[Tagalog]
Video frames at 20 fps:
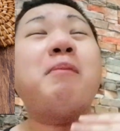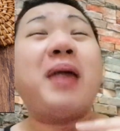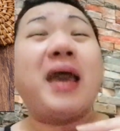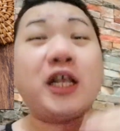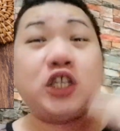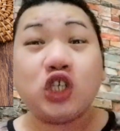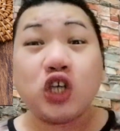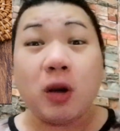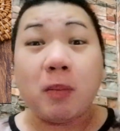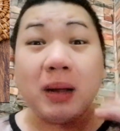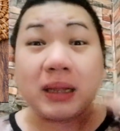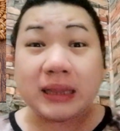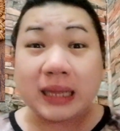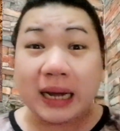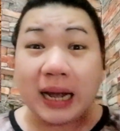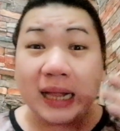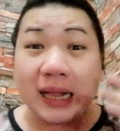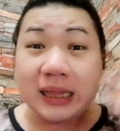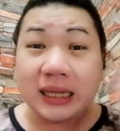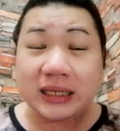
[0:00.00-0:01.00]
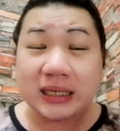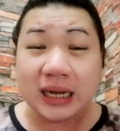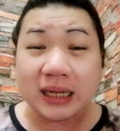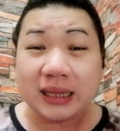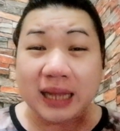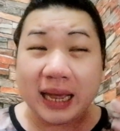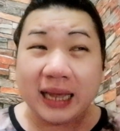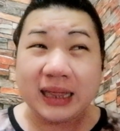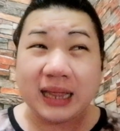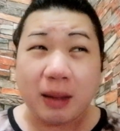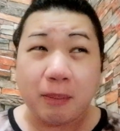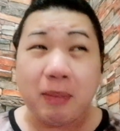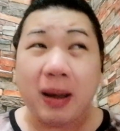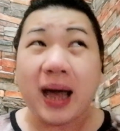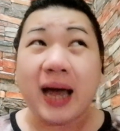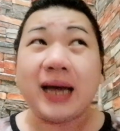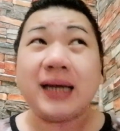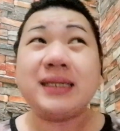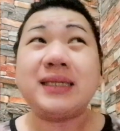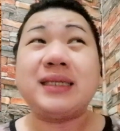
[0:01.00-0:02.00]
medyo matagal na siyang
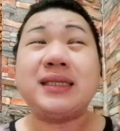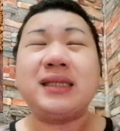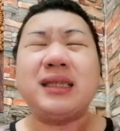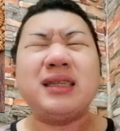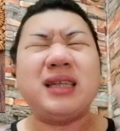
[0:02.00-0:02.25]
nailabas.